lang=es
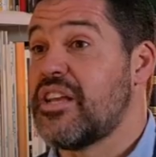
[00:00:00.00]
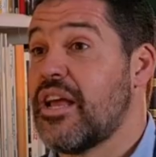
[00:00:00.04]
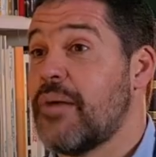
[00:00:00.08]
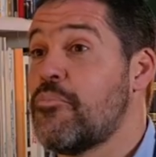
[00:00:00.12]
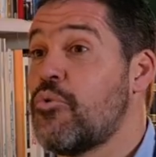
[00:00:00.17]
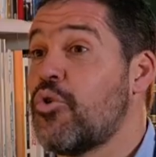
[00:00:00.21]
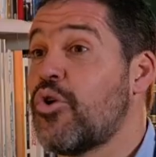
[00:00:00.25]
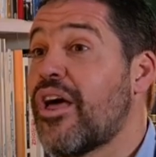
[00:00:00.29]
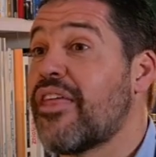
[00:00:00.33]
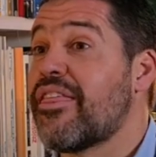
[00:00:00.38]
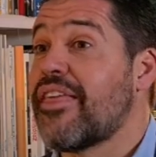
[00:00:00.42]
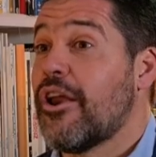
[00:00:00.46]

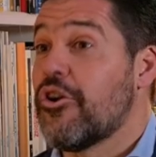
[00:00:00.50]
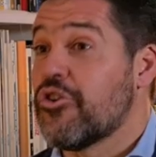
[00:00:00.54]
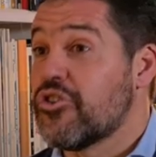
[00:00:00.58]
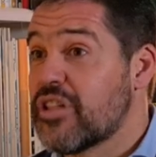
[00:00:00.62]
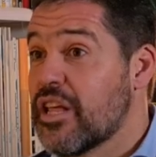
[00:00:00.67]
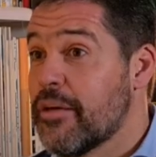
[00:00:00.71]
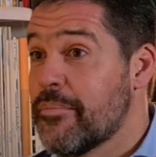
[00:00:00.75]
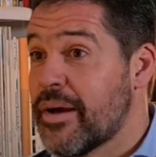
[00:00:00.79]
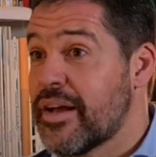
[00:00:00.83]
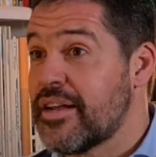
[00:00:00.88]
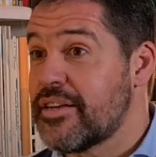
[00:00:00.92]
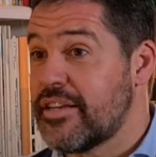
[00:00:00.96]
ese amor hacia
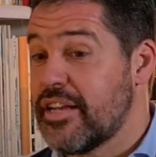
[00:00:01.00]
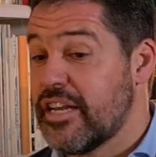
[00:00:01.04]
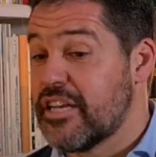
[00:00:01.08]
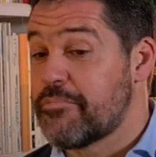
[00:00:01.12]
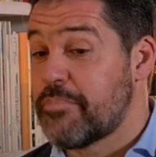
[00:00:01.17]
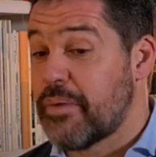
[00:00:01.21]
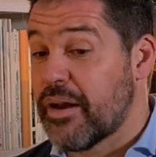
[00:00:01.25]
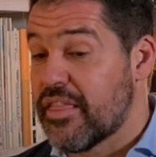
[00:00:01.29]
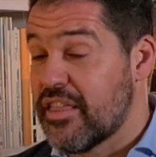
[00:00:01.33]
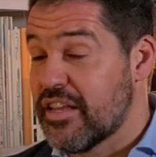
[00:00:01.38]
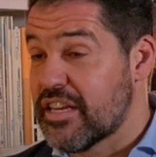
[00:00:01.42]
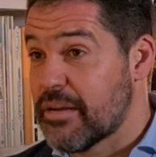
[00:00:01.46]
los
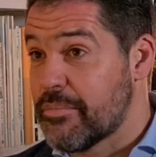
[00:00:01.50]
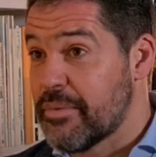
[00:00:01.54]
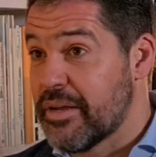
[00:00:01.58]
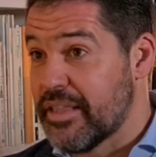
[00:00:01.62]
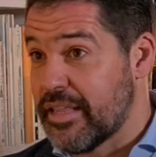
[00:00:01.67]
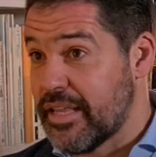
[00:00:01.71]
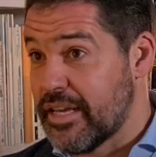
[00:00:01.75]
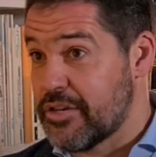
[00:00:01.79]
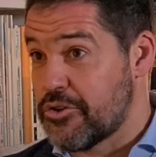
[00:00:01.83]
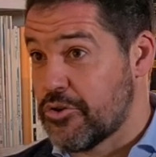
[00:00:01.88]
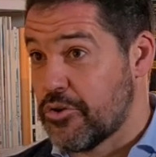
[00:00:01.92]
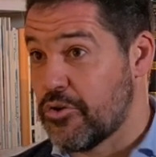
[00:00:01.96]
demás es
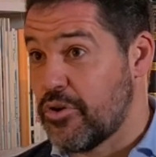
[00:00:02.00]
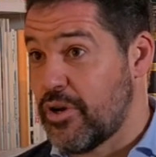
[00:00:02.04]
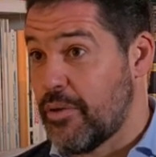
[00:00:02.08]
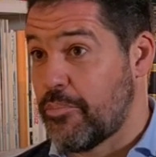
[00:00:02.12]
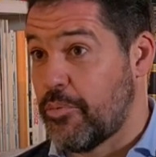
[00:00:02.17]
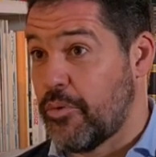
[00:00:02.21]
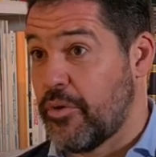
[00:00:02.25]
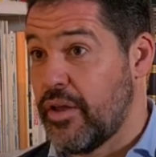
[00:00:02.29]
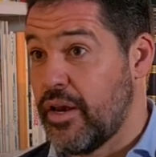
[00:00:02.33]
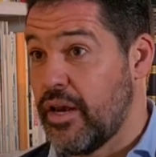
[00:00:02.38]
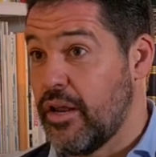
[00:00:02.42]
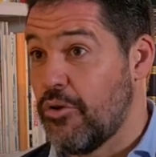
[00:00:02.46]
precisamente eso,
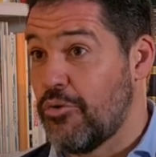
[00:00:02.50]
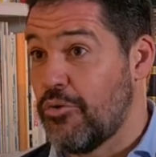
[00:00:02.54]
¿no? El poder